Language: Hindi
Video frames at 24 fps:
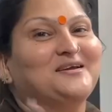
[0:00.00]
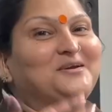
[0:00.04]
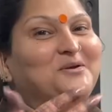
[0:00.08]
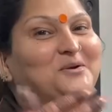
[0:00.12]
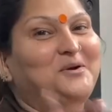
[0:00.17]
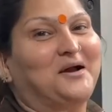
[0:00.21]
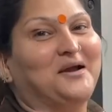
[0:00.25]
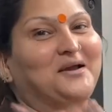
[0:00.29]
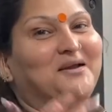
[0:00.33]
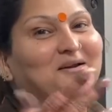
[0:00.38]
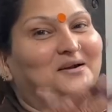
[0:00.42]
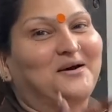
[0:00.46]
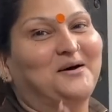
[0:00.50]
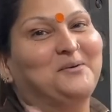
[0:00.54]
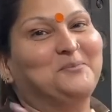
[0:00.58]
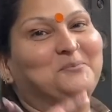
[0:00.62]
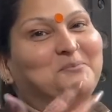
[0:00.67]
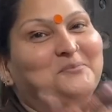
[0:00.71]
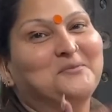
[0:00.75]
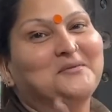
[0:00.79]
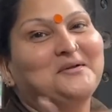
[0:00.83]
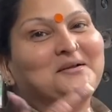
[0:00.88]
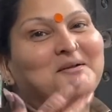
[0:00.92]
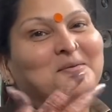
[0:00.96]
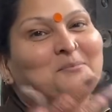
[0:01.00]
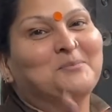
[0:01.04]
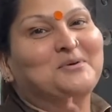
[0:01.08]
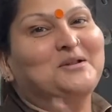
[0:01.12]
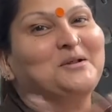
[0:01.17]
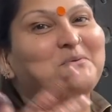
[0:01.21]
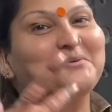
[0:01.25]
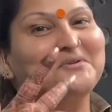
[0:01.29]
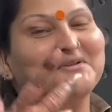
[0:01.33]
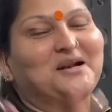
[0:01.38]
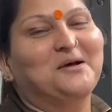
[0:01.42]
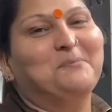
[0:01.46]
कि हाय राम मतलब
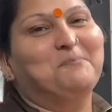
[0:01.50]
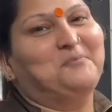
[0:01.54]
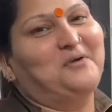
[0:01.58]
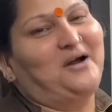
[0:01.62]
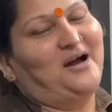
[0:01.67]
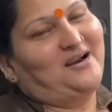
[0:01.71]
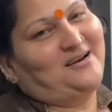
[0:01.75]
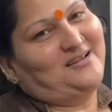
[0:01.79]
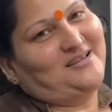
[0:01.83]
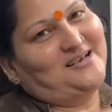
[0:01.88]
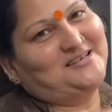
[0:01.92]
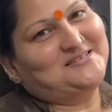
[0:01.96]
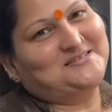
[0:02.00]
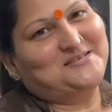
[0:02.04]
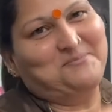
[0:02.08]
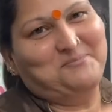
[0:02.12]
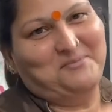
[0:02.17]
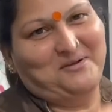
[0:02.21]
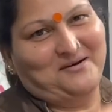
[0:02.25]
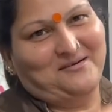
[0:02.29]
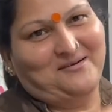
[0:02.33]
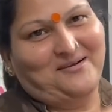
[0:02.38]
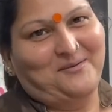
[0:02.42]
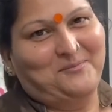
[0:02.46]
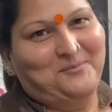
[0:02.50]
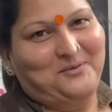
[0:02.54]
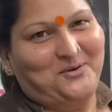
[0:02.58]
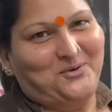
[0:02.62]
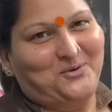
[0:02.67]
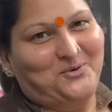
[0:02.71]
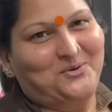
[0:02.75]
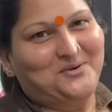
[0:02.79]
इतना प्यार कैसे मिल रहा है मेरे को